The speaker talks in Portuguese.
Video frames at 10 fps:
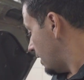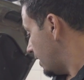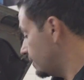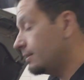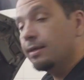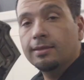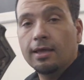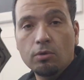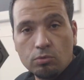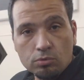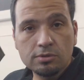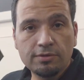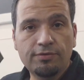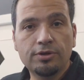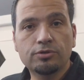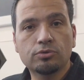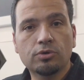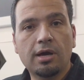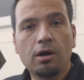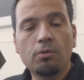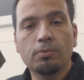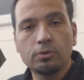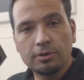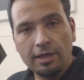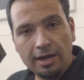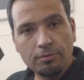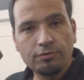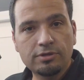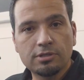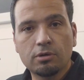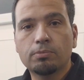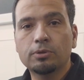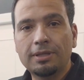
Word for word: é, detectar alguns defeitos do carro por termovisão, por